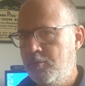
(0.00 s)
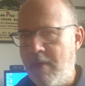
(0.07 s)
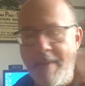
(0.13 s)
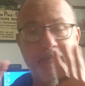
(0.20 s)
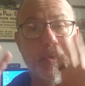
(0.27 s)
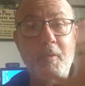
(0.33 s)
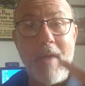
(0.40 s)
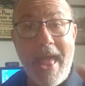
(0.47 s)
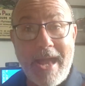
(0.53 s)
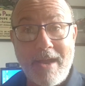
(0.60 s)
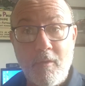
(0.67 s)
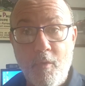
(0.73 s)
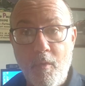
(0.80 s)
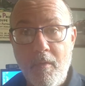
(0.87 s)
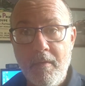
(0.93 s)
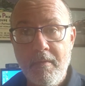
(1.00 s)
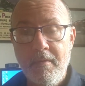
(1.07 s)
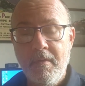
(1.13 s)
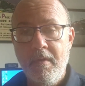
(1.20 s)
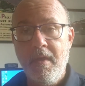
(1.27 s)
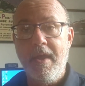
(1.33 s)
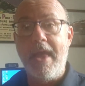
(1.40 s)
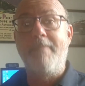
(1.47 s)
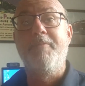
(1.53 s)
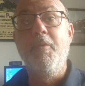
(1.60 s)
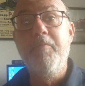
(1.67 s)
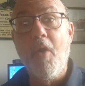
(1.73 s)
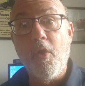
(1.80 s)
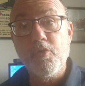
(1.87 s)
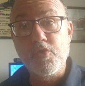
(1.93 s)
Não é pro ego, é
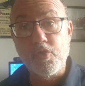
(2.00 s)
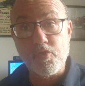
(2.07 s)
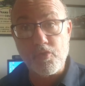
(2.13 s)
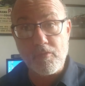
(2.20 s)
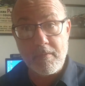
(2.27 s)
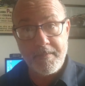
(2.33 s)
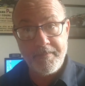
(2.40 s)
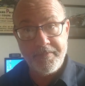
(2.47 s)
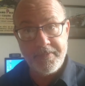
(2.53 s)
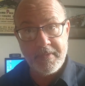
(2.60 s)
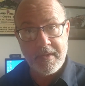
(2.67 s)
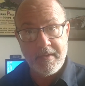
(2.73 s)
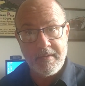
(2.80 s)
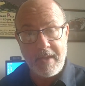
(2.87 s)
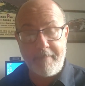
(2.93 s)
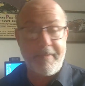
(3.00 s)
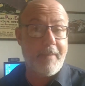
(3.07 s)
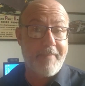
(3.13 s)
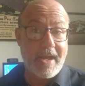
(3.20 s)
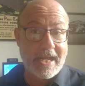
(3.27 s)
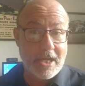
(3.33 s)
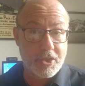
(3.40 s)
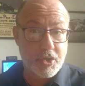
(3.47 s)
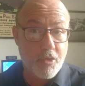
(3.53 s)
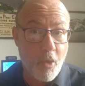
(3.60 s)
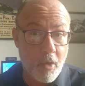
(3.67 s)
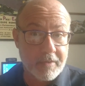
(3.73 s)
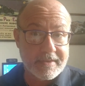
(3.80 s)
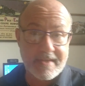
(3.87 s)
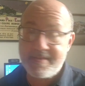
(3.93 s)
pro bolso. É para pagar as
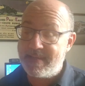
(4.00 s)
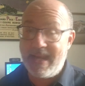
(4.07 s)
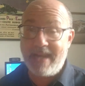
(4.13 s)
contas.